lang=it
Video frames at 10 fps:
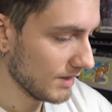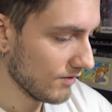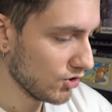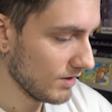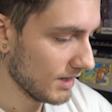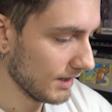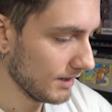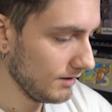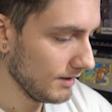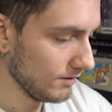ve la faccio vedere
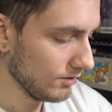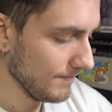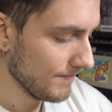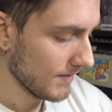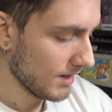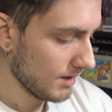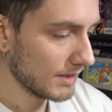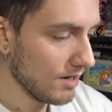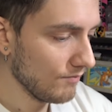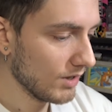anche dietro.
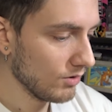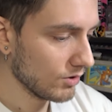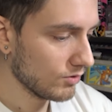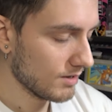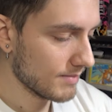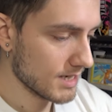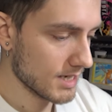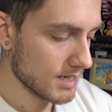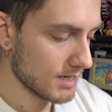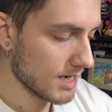Ha un valore ancora
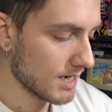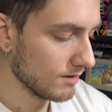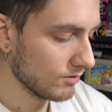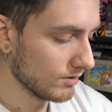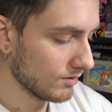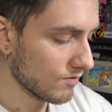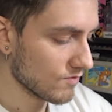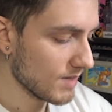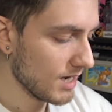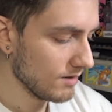abbastanza alto, se non
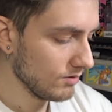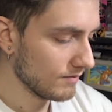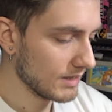sbaglio.